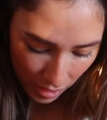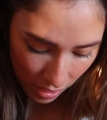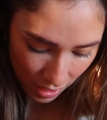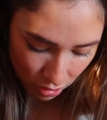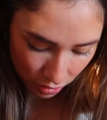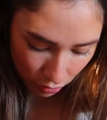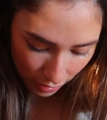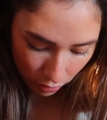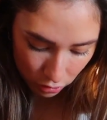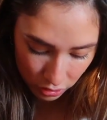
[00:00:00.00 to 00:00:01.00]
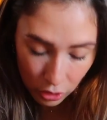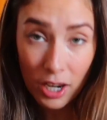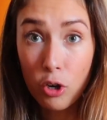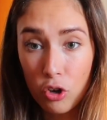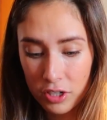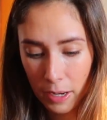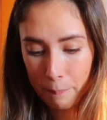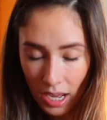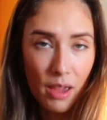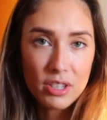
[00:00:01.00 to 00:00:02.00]
Ah, yo tengo, la, yo tengo la
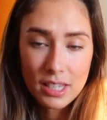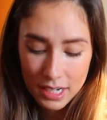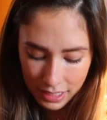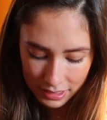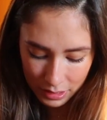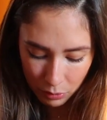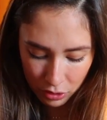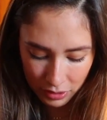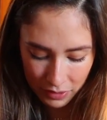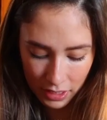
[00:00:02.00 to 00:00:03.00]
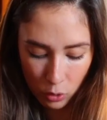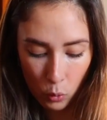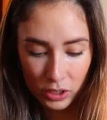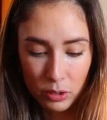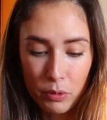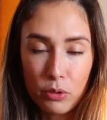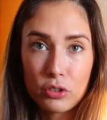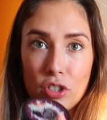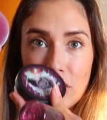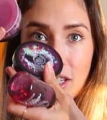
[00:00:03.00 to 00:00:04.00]
colonia A Violeta le encanta Y bueno, te vienen cuatro
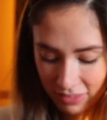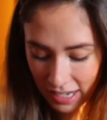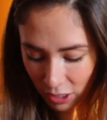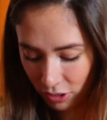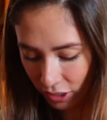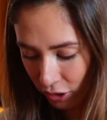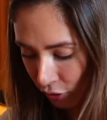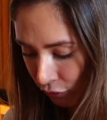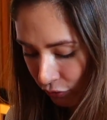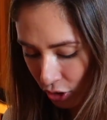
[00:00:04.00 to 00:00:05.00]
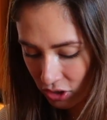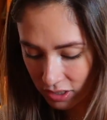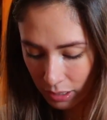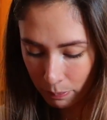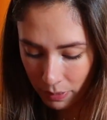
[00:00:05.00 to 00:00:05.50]
productos de la colección Frosted